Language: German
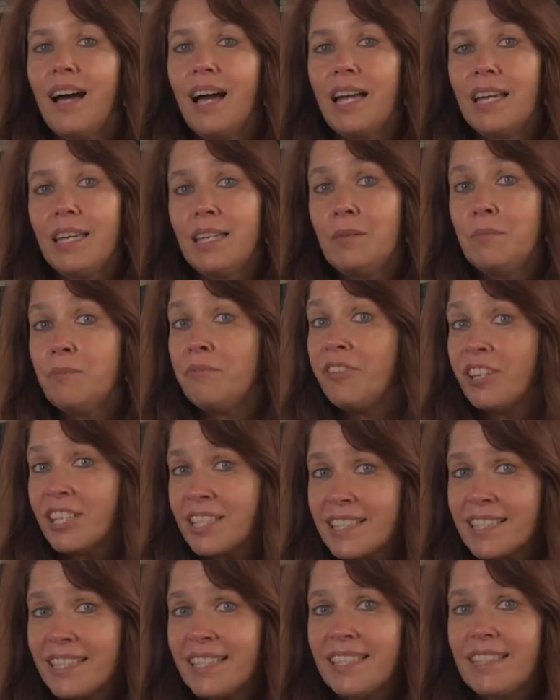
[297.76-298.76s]
Ein
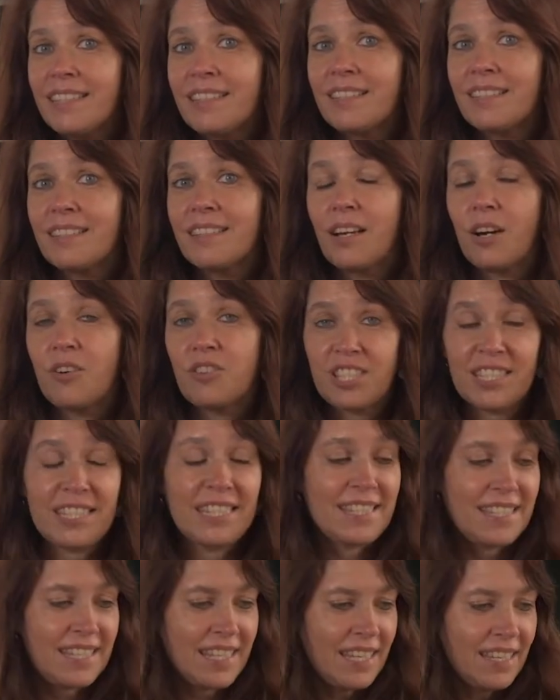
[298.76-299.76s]
Pfingstlied aus
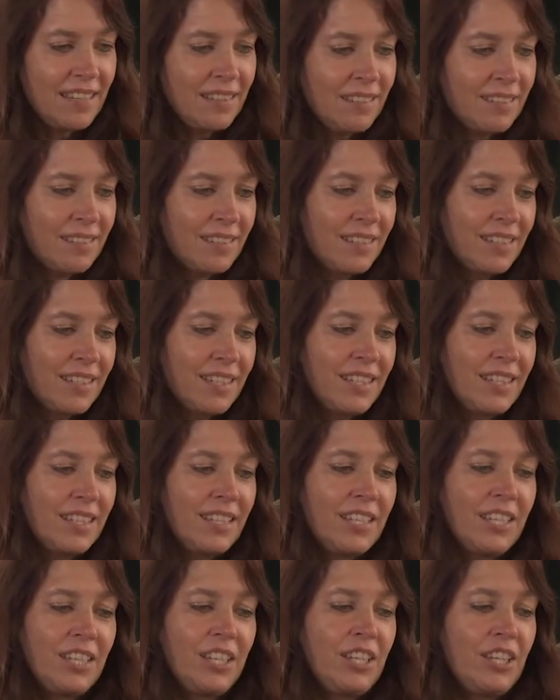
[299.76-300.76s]
Tessé,
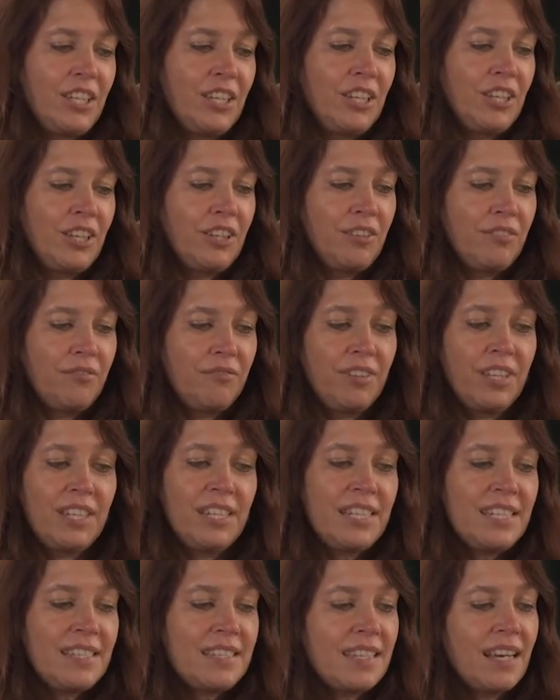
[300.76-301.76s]

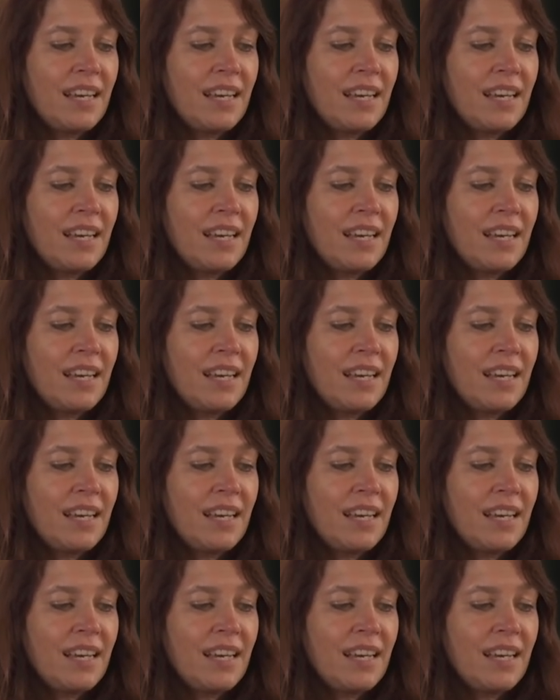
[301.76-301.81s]
Veni